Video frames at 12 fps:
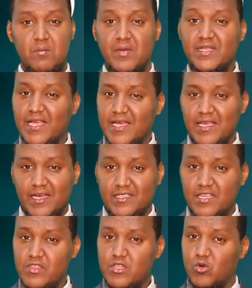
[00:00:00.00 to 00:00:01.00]
متى
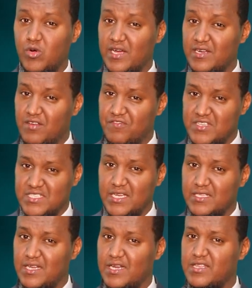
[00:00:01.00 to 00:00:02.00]
يعتذر عن
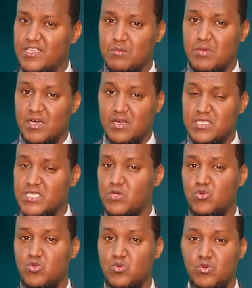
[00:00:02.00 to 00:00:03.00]
الفساد الذي
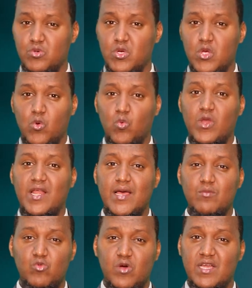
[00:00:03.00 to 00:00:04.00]
مارسه
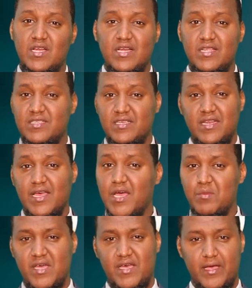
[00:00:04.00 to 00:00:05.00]
والأموال التي
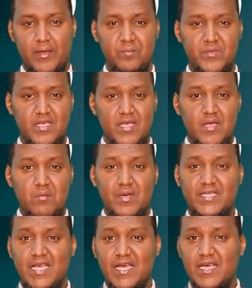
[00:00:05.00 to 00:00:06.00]
نهبها
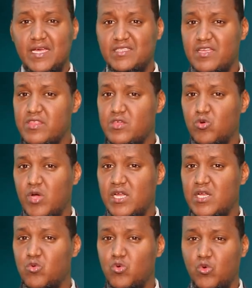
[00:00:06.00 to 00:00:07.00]
متى يعتذر
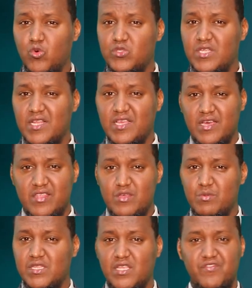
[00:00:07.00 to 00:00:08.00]
عن الوعود
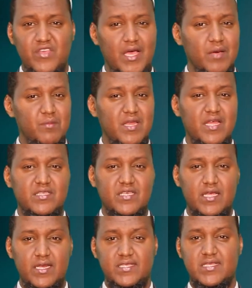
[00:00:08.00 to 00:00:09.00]
الكاذبة في
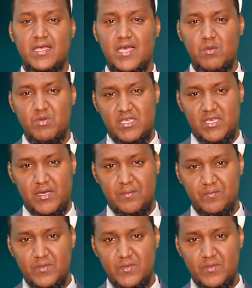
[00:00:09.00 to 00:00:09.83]
حملاته الانتخابية